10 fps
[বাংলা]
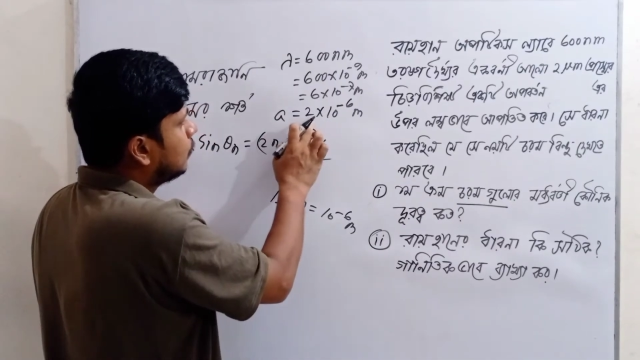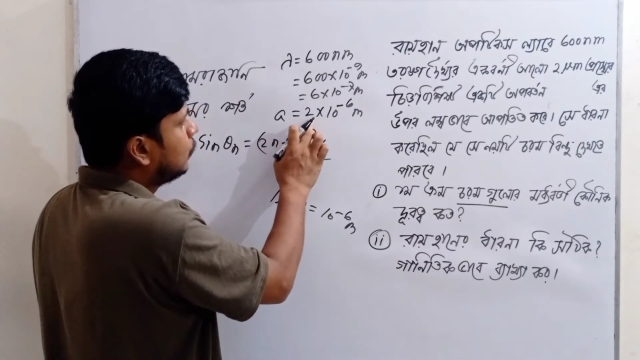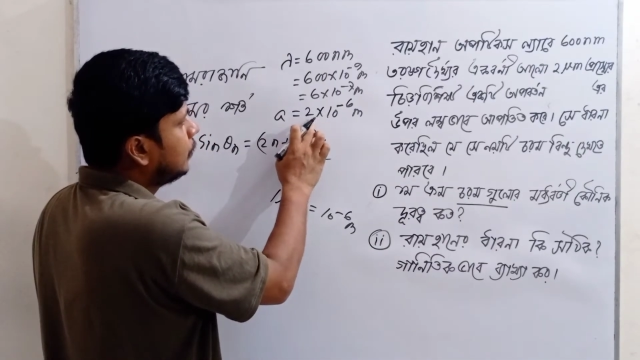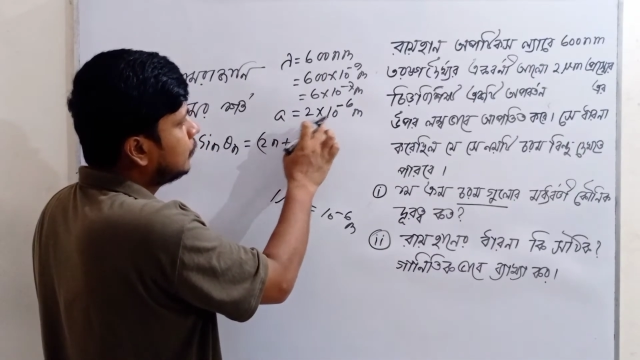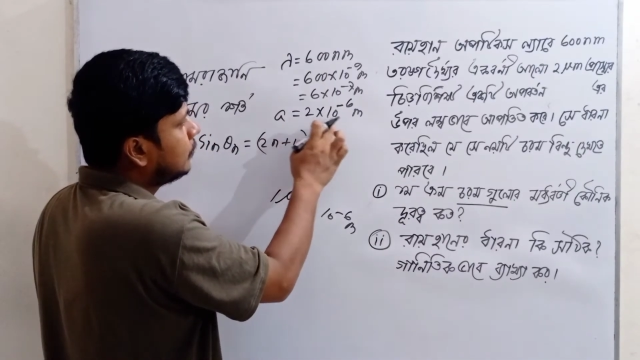টু
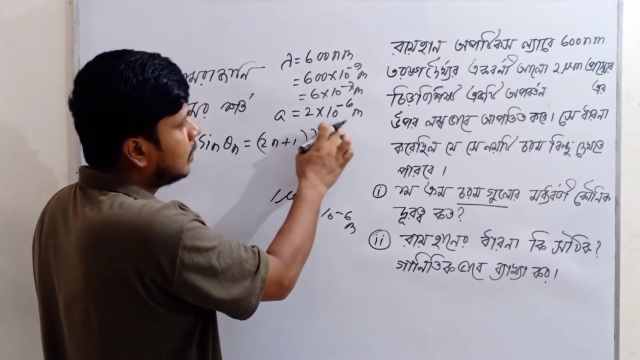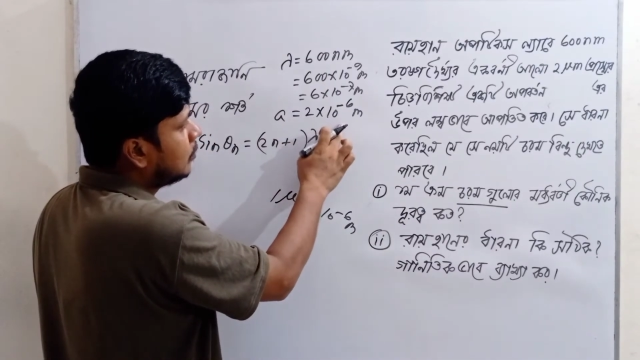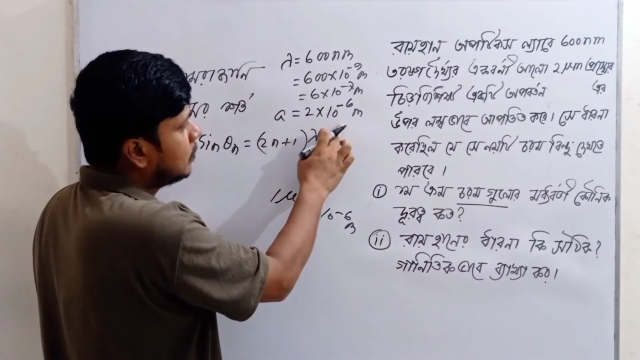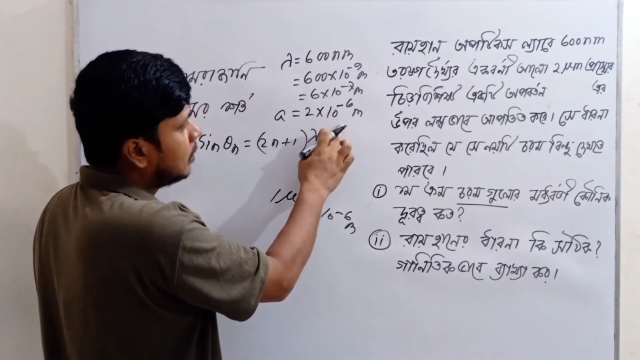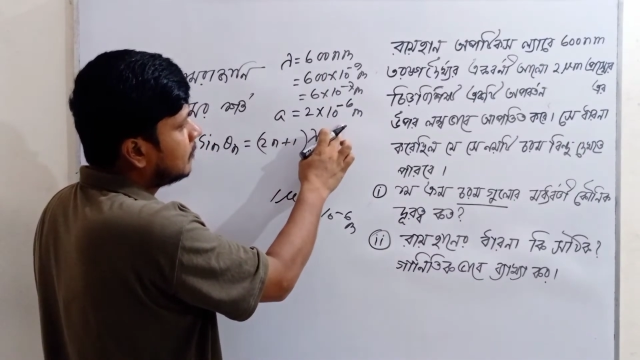ইন্টু টেন
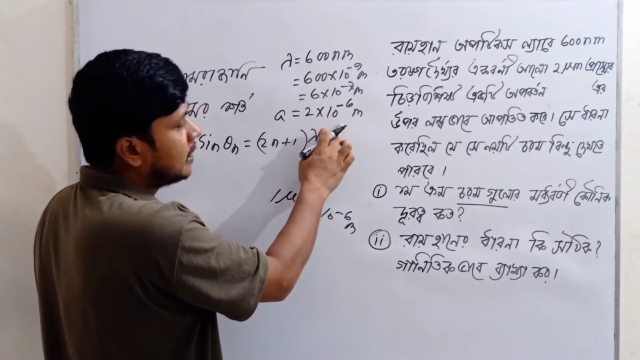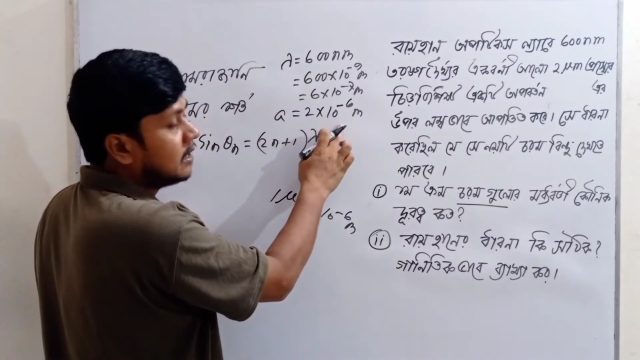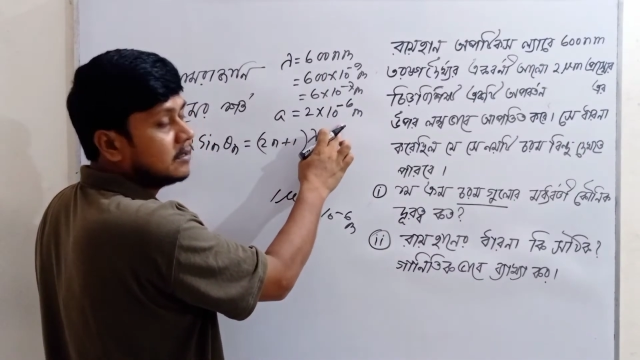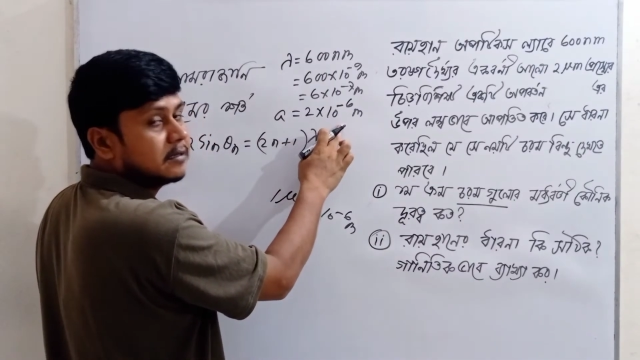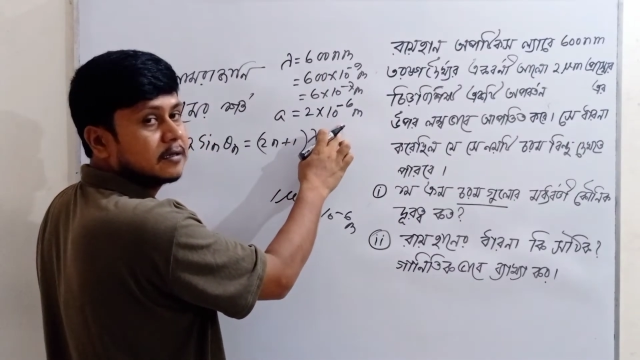টু দেওয়ার
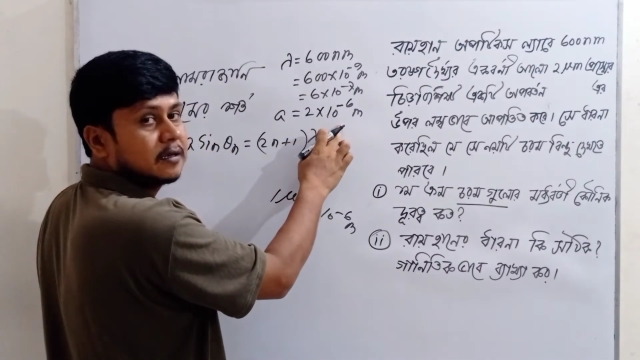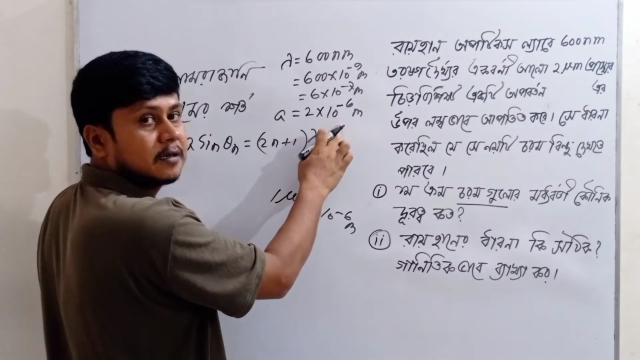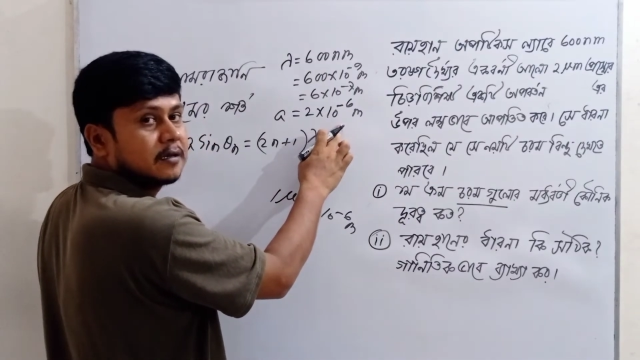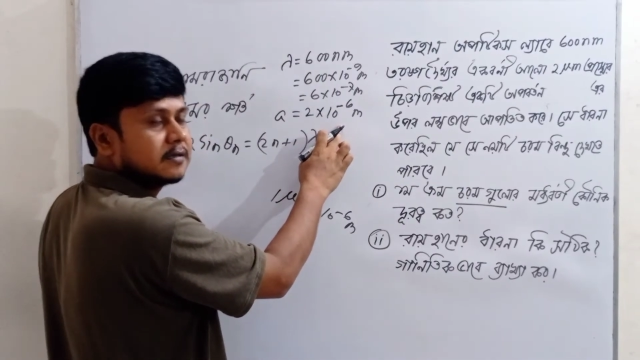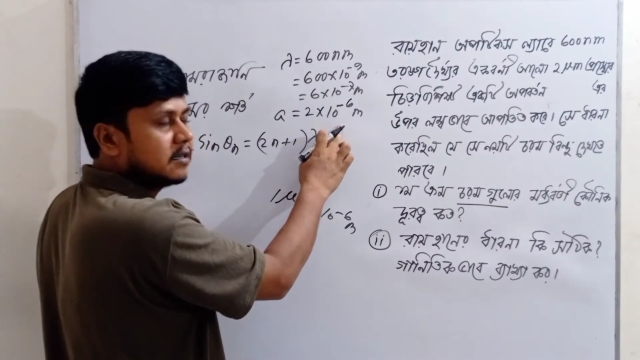মাইনাস
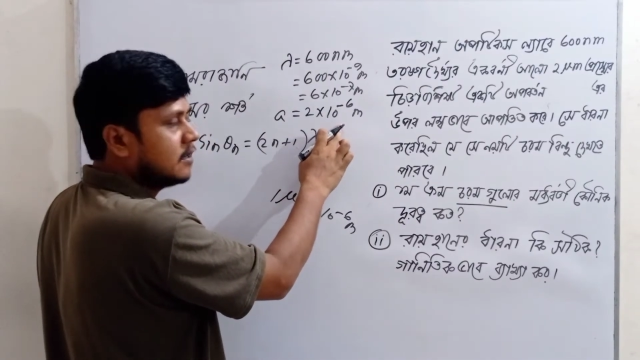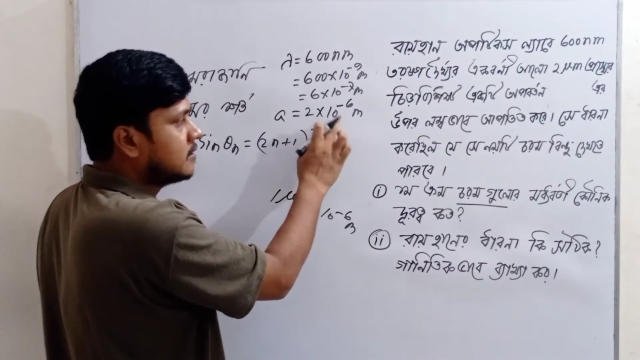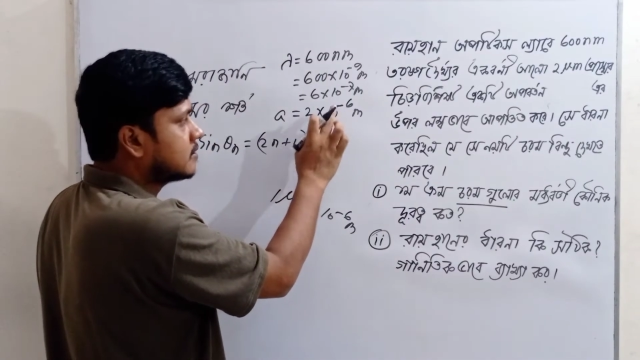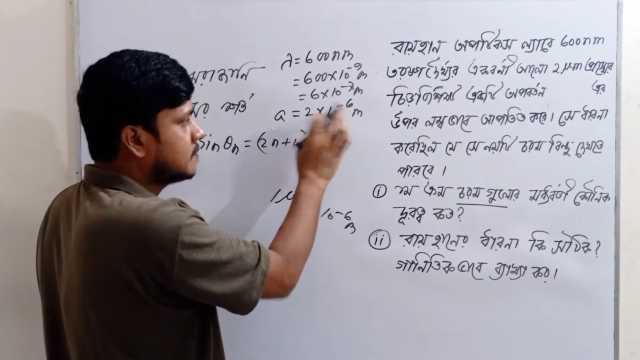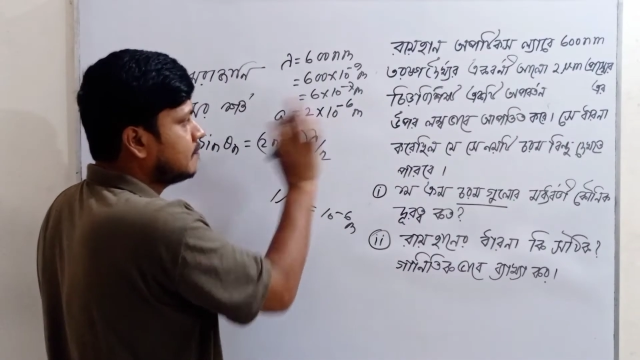
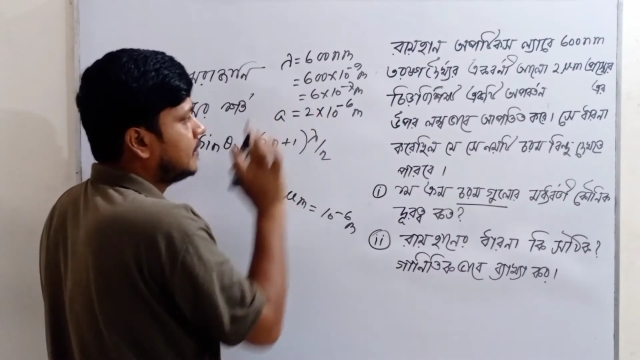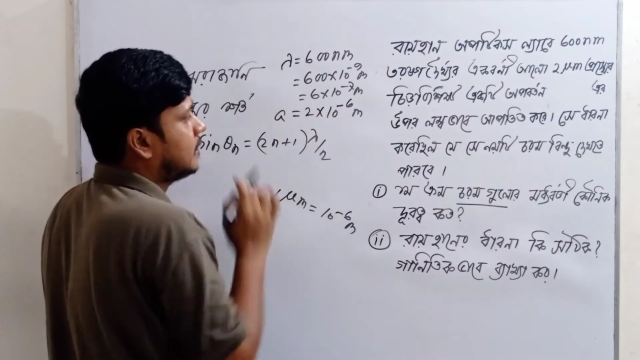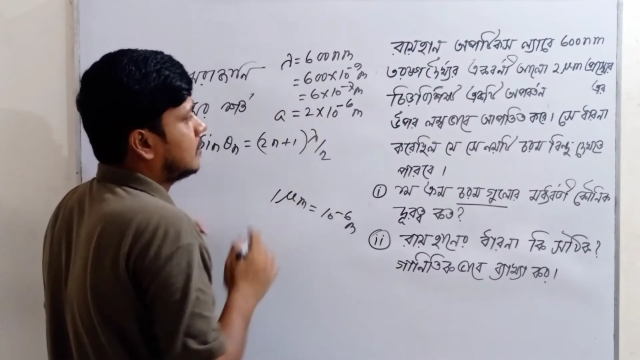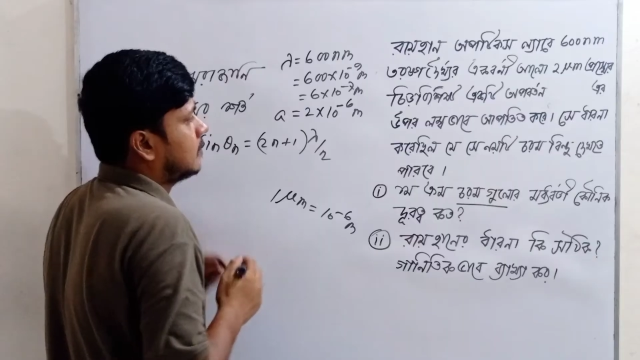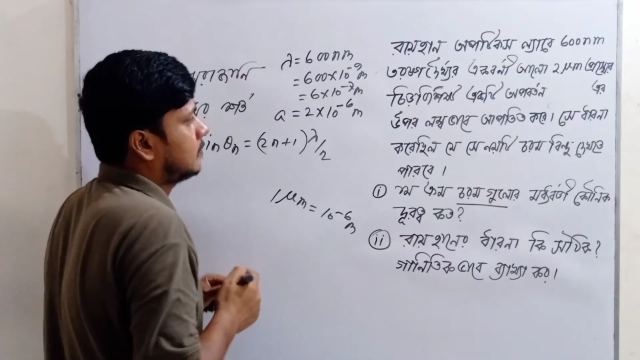সিক্স মিটার